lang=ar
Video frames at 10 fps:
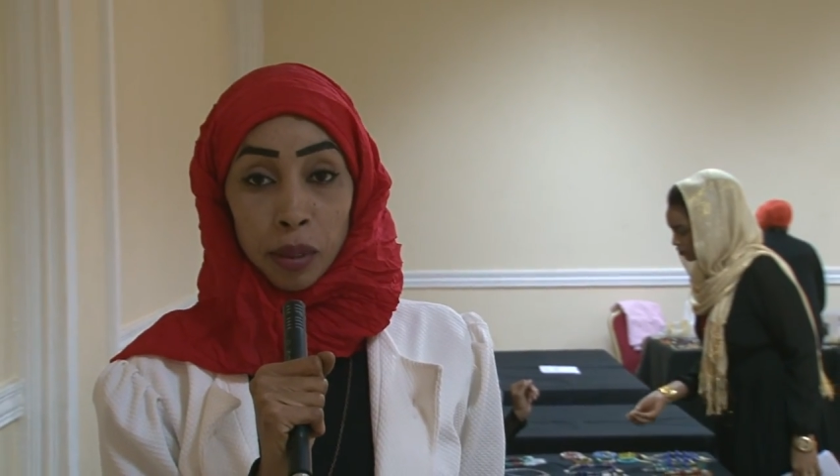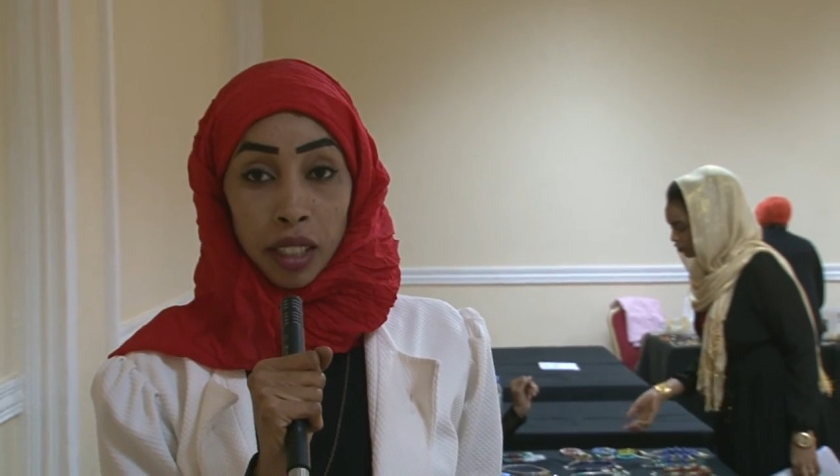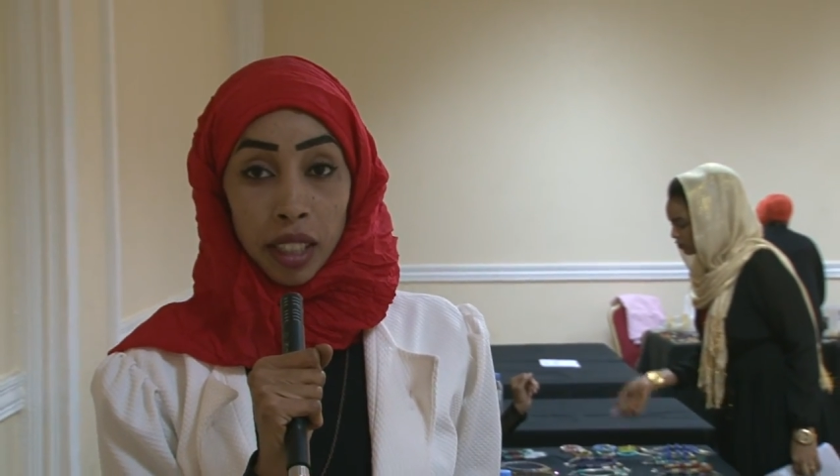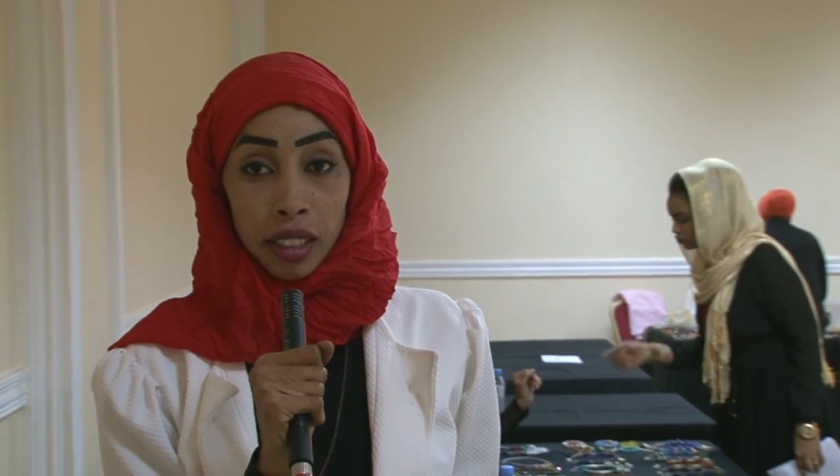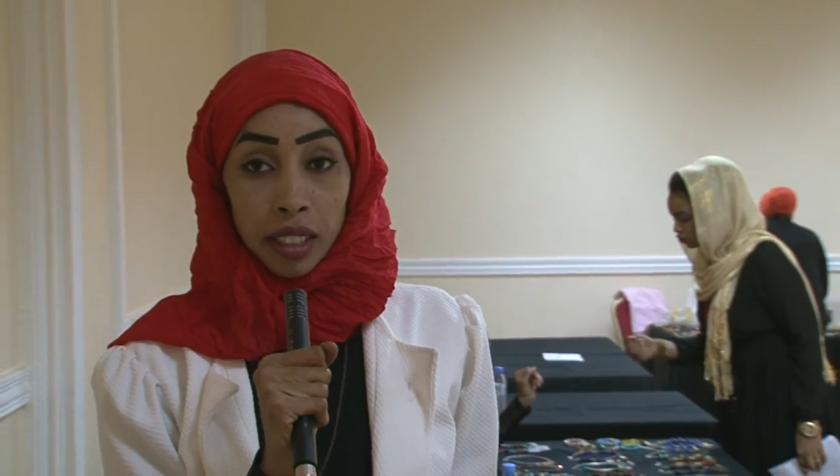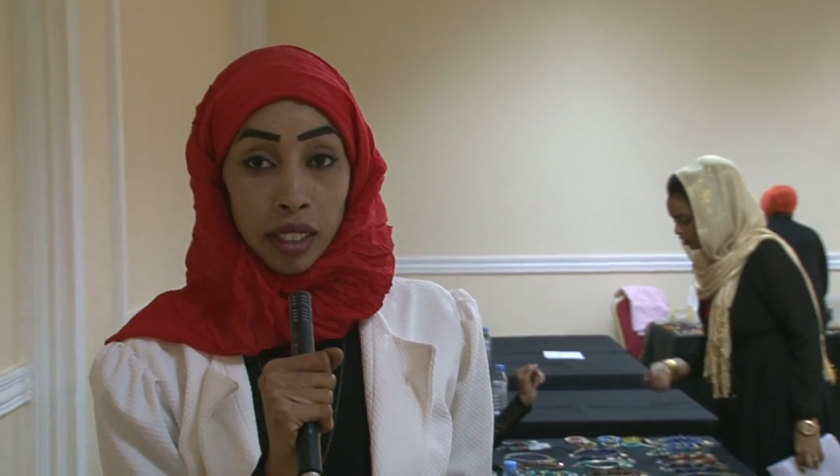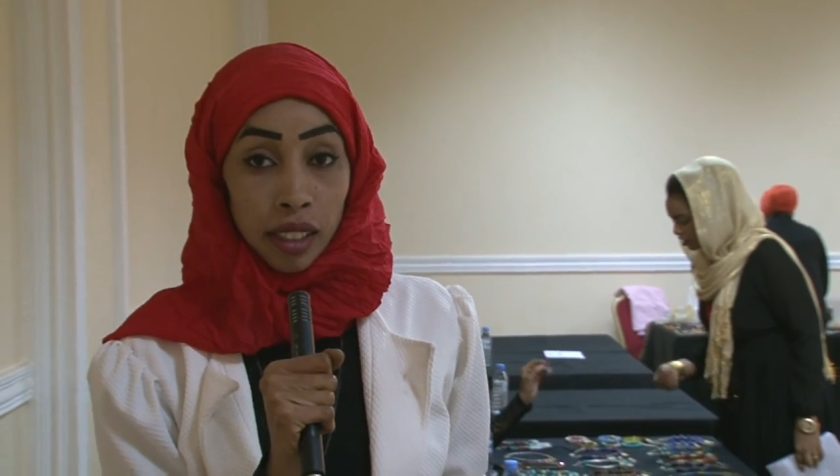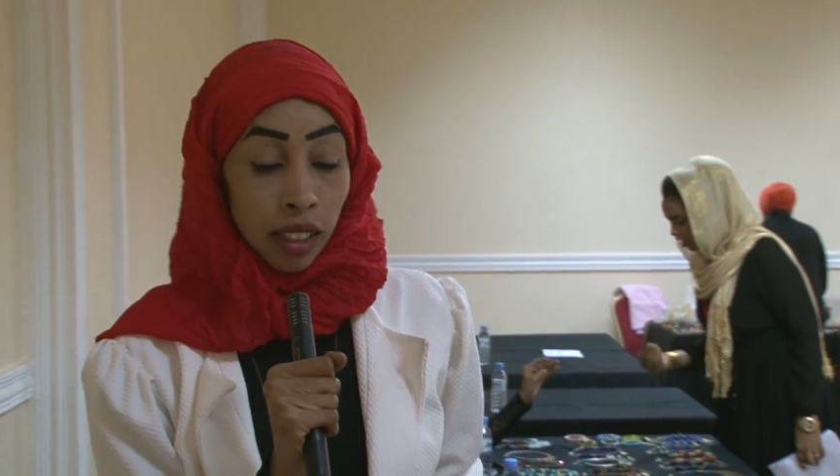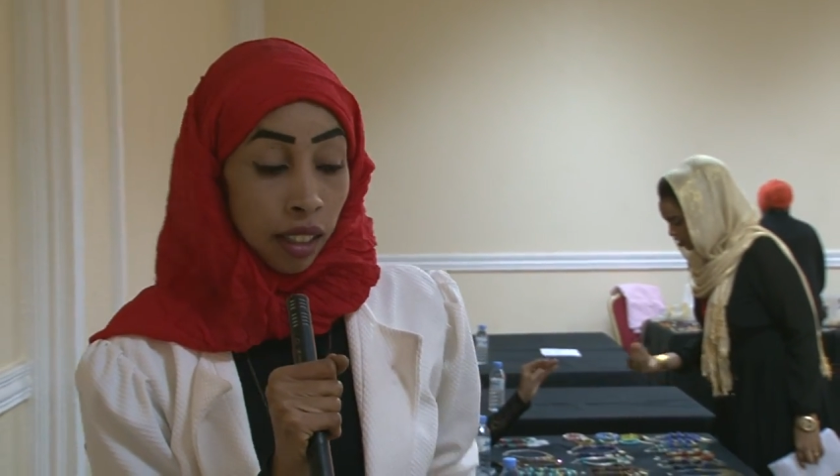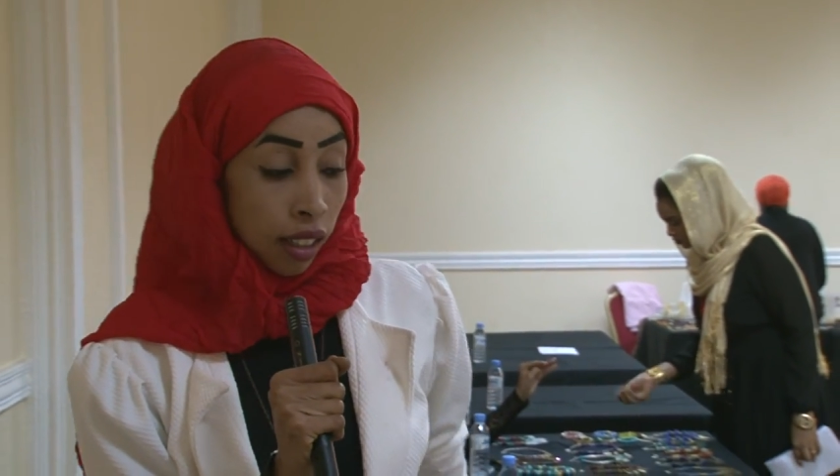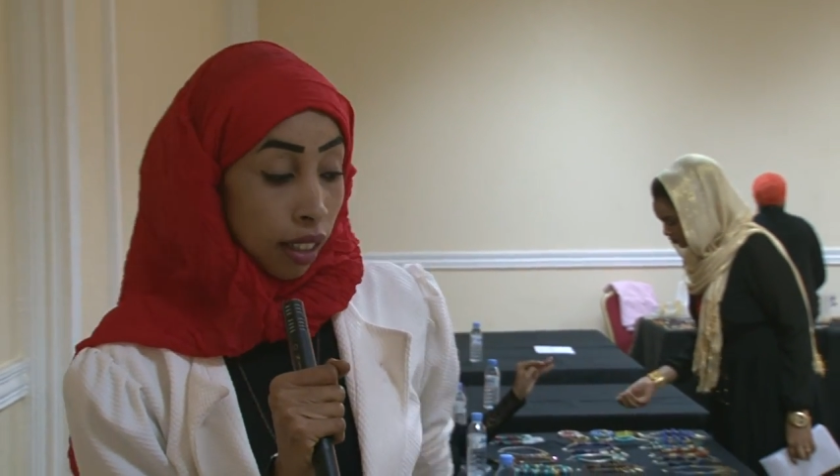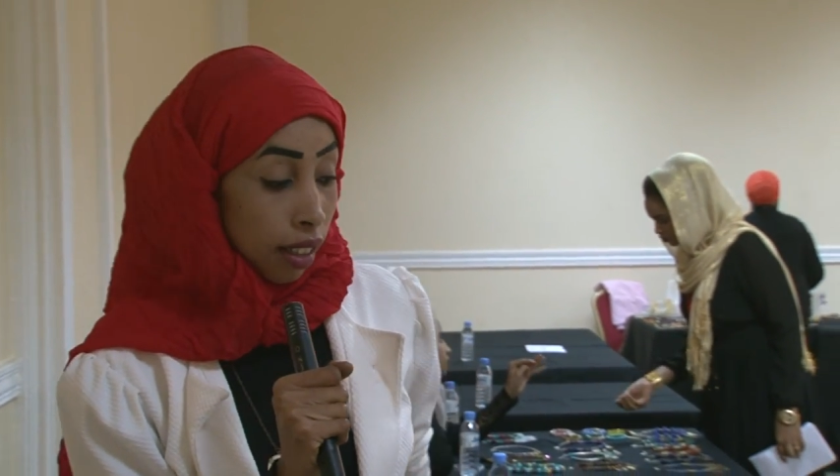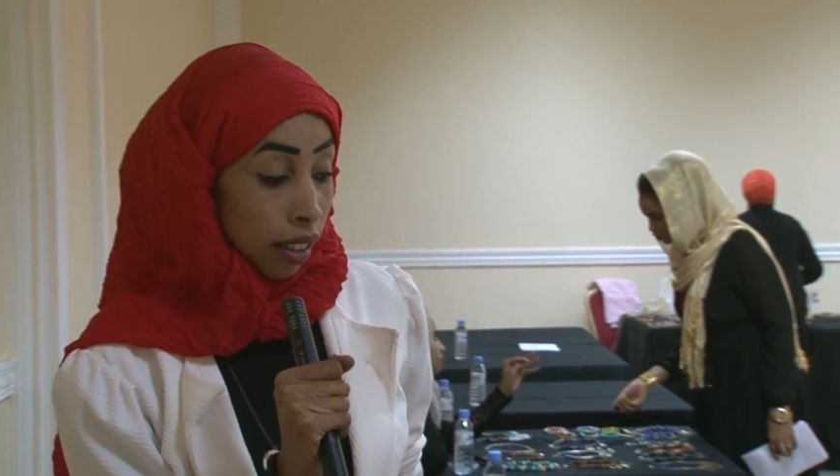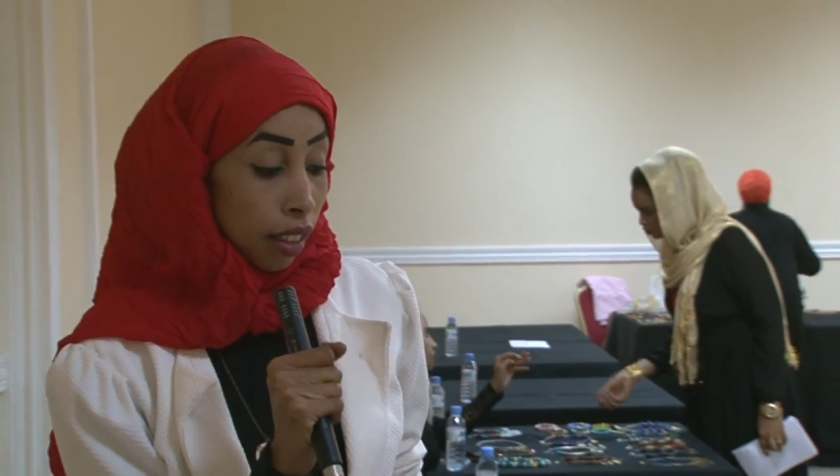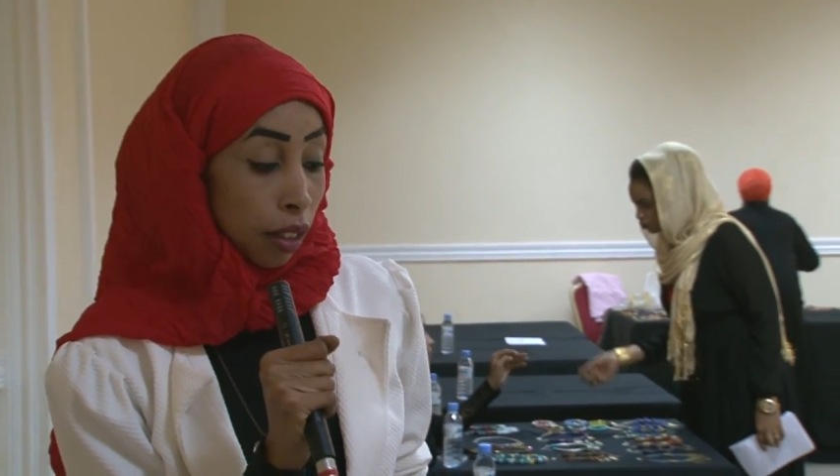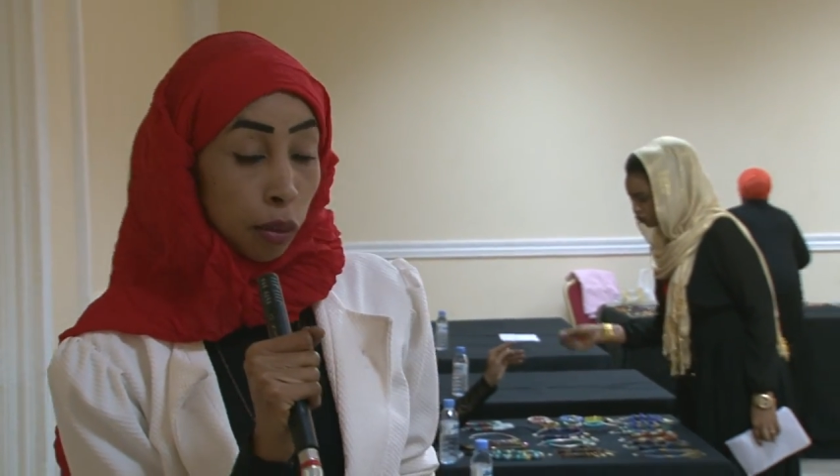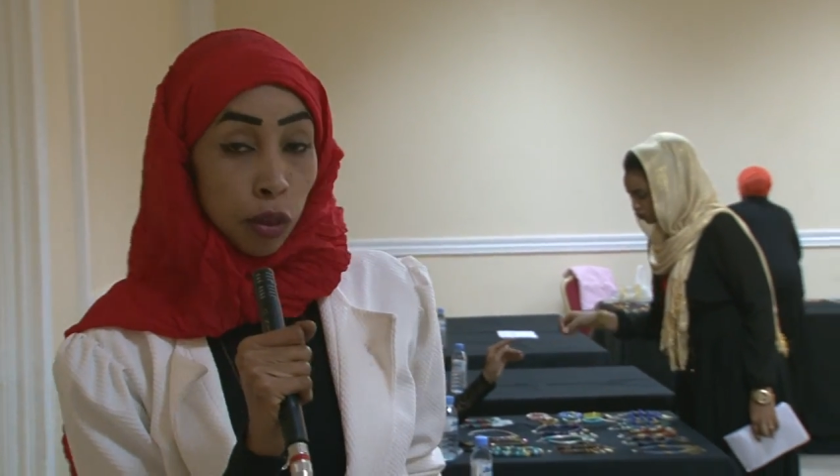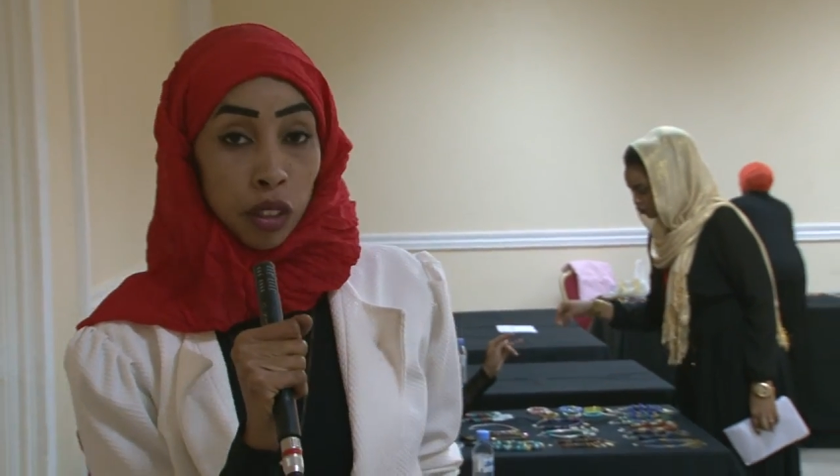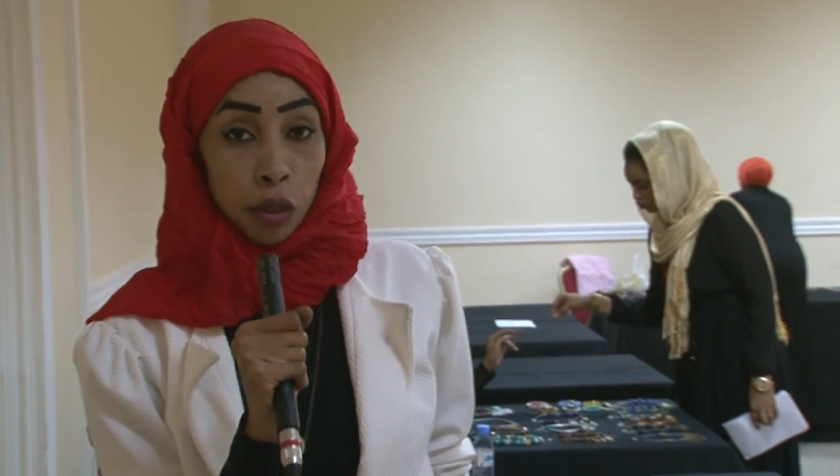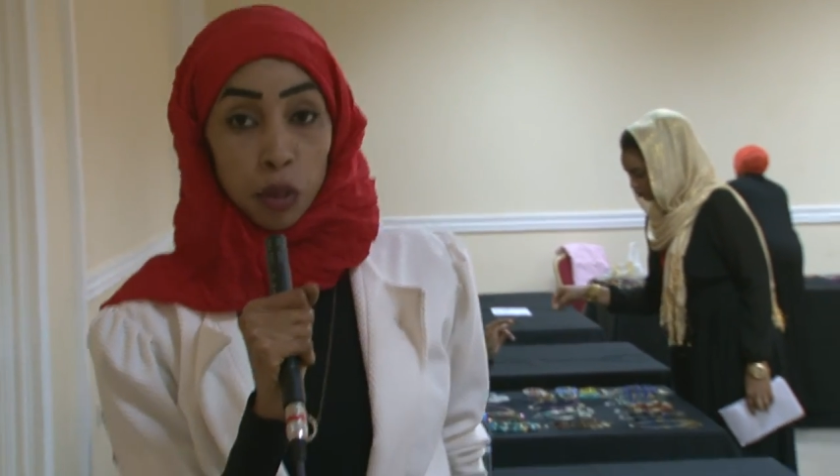القادر ده آه، نموذج من